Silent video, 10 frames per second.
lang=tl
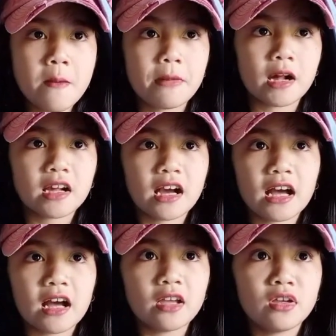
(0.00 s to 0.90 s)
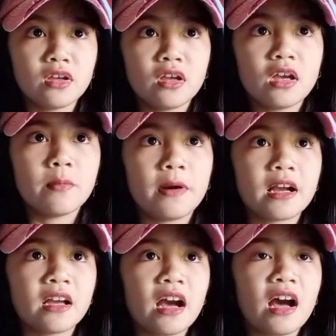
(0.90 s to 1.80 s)
Pagka,
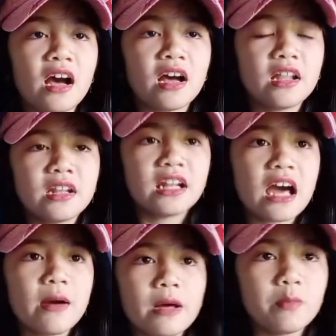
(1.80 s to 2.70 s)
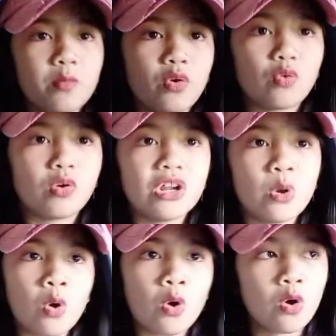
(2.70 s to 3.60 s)
pagka nalaman mo kung
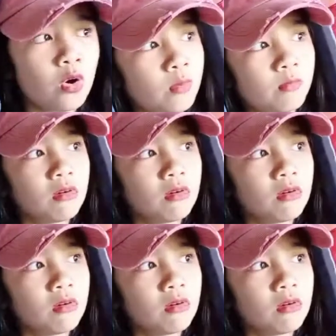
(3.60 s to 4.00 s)
ano,